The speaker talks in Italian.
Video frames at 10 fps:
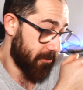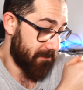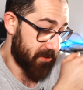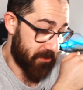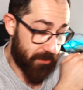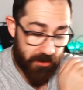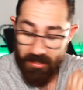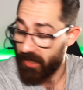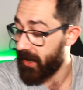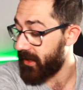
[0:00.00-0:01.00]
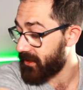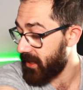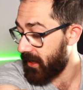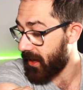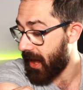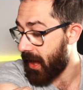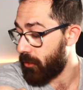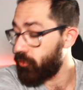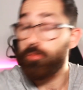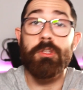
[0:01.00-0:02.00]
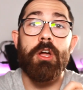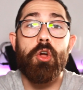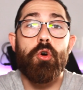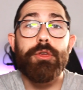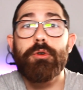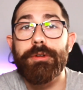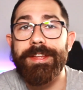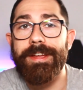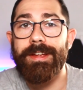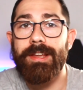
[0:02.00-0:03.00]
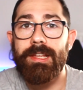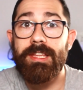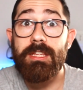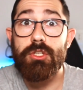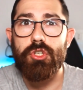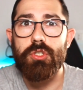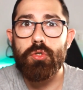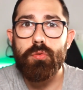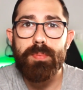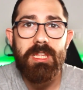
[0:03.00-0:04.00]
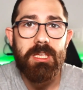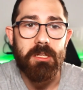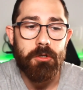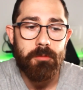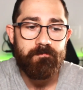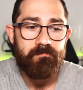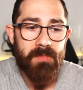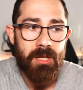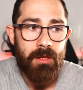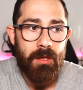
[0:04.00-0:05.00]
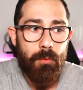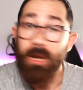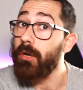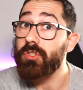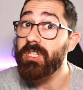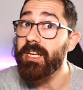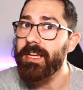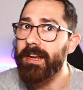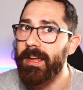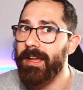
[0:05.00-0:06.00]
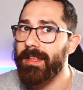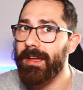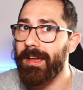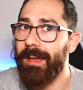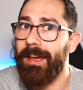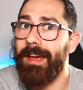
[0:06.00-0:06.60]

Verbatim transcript: come si suol dire, se a un coglione gli dici stupidino, quello si ricrede